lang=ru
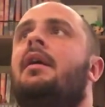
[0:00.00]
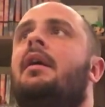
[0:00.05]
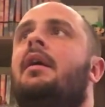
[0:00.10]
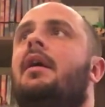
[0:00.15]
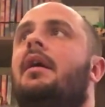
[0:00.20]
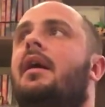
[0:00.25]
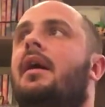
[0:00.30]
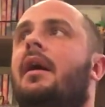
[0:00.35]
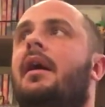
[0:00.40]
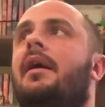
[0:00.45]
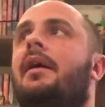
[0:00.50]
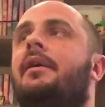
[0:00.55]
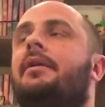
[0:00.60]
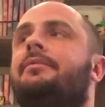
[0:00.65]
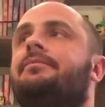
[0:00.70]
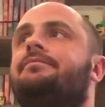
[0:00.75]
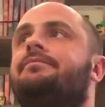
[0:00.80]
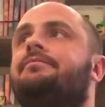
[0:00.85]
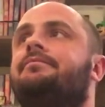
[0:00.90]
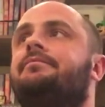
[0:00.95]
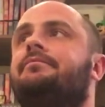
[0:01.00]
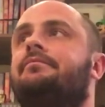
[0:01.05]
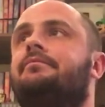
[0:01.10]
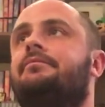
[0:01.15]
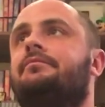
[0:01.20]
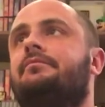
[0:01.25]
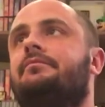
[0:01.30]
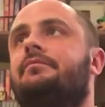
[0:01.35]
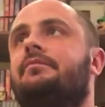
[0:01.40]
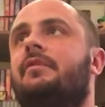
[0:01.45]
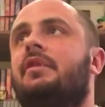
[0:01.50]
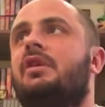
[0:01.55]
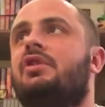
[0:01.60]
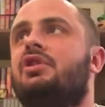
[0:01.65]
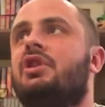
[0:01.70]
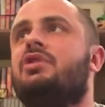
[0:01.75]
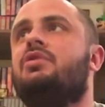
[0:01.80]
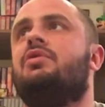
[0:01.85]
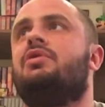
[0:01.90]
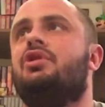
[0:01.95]
А,
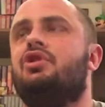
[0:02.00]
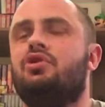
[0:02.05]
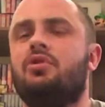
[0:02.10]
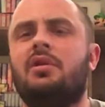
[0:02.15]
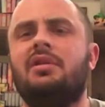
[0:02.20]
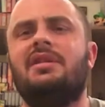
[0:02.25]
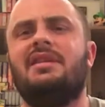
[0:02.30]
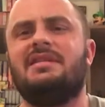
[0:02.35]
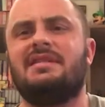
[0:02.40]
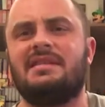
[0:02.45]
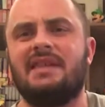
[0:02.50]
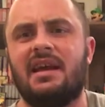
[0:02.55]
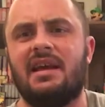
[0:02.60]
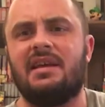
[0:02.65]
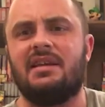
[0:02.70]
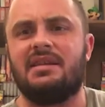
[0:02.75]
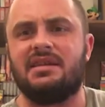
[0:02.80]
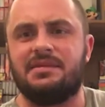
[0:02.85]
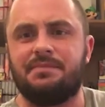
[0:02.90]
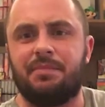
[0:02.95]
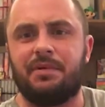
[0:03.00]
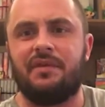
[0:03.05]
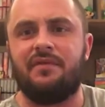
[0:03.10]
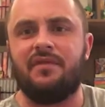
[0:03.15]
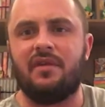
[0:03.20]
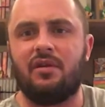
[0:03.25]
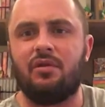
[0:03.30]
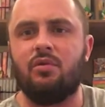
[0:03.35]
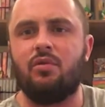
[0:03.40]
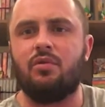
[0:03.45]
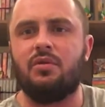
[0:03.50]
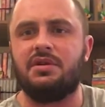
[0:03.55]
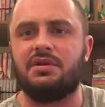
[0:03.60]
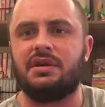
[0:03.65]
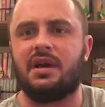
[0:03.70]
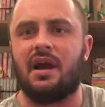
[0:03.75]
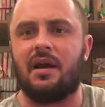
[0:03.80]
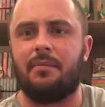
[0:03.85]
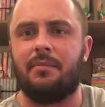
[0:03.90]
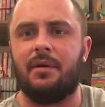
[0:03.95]
Сейчас вот еще одна занятость подвернулась,
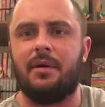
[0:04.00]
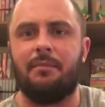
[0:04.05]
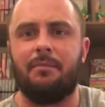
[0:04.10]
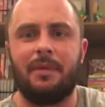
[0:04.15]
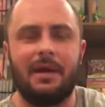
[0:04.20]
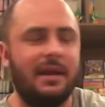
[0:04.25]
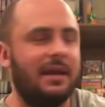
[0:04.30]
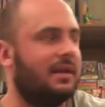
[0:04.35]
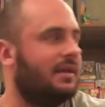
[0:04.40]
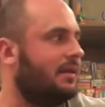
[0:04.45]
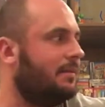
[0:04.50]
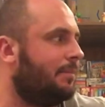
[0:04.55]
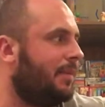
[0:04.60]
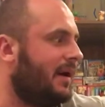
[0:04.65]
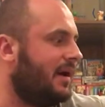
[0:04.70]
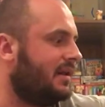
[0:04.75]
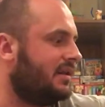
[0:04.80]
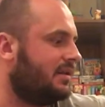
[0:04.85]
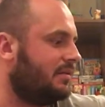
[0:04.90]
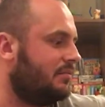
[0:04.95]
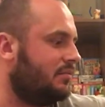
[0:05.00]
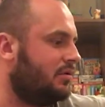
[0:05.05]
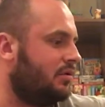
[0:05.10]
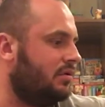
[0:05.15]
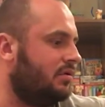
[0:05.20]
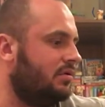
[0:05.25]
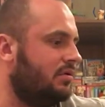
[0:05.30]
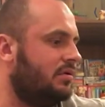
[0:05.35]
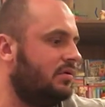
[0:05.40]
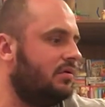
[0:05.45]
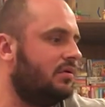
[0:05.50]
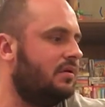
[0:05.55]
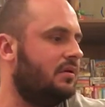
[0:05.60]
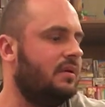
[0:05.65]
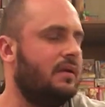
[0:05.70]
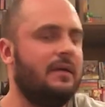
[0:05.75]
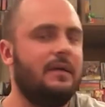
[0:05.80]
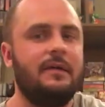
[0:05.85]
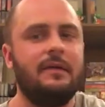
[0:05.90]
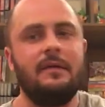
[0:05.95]
как бы, блин, и поэтому
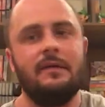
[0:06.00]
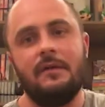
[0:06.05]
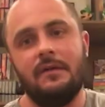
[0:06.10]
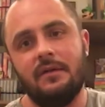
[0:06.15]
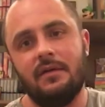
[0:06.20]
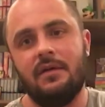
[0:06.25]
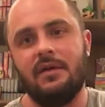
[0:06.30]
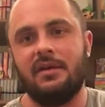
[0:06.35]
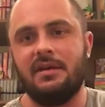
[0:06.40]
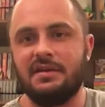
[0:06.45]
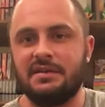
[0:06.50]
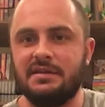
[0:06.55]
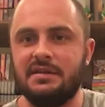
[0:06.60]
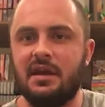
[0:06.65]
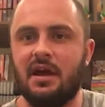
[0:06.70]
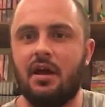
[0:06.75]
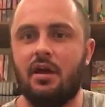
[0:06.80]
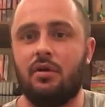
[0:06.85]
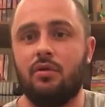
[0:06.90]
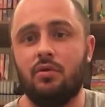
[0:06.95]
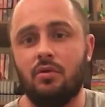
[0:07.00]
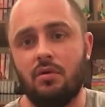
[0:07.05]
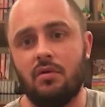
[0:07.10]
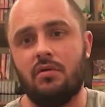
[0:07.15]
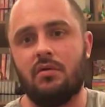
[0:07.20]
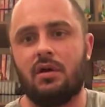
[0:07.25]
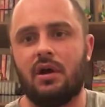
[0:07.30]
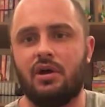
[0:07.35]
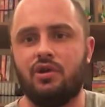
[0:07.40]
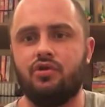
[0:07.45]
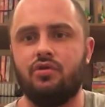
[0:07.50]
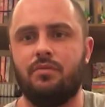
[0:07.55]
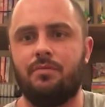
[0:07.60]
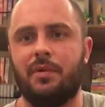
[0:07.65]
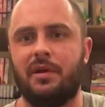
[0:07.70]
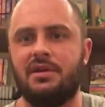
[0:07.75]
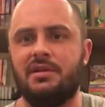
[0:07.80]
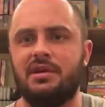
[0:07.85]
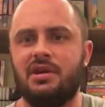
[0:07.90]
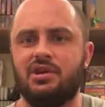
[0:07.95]
не знаю. Но хочу
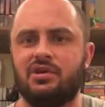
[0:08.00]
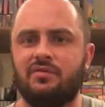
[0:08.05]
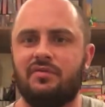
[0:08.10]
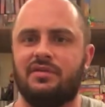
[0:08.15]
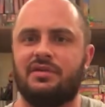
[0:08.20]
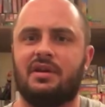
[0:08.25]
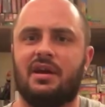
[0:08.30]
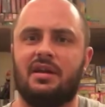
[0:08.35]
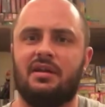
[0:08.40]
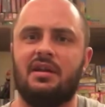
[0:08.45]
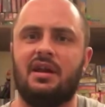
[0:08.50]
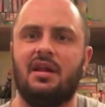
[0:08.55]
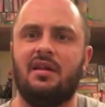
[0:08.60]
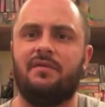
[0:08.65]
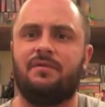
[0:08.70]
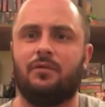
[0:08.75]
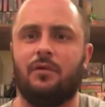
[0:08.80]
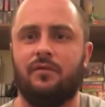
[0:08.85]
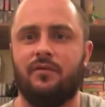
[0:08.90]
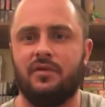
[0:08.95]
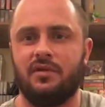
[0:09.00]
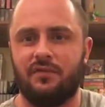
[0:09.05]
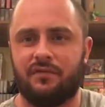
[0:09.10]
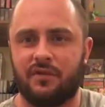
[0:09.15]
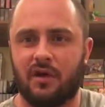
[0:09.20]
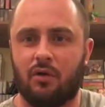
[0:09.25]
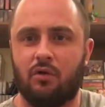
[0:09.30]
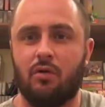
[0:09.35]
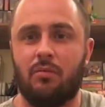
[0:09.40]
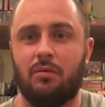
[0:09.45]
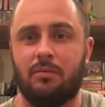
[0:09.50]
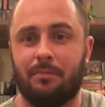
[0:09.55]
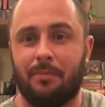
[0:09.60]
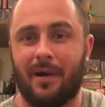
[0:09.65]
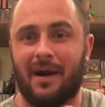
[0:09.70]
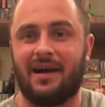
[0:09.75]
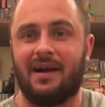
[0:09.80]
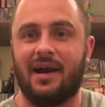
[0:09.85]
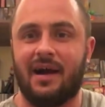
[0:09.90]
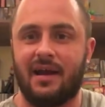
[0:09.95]
поддерживать канал в том виде, в каком он
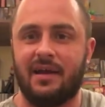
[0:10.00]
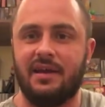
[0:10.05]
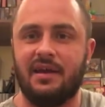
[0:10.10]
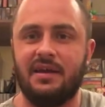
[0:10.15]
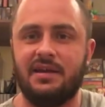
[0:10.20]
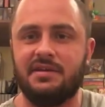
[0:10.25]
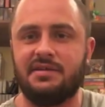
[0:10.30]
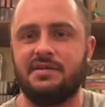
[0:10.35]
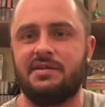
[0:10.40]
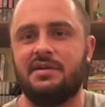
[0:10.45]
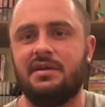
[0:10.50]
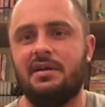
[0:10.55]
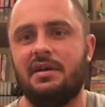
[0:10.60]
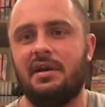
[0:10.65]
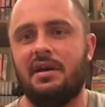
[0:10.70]
пока есть.